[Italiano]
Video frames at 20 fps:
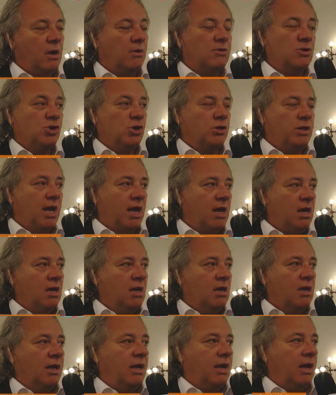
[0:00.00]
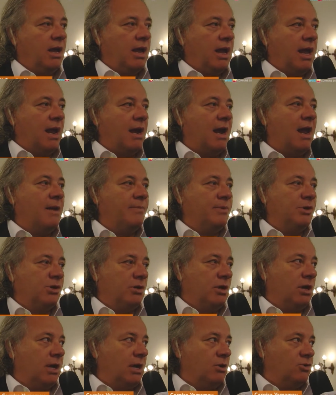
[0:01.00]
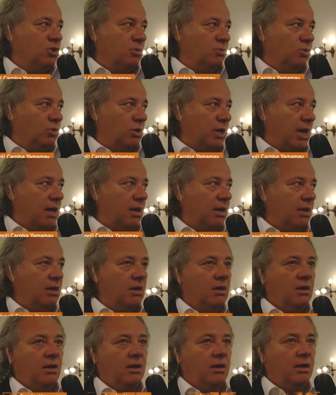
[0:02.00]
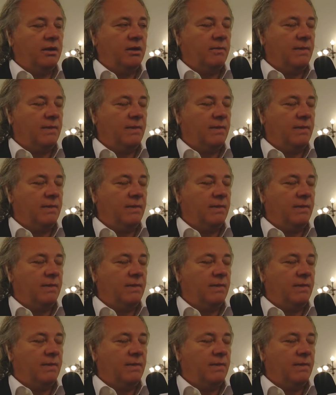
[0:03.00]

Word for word: da una società che è all'apice del calcio mondiale,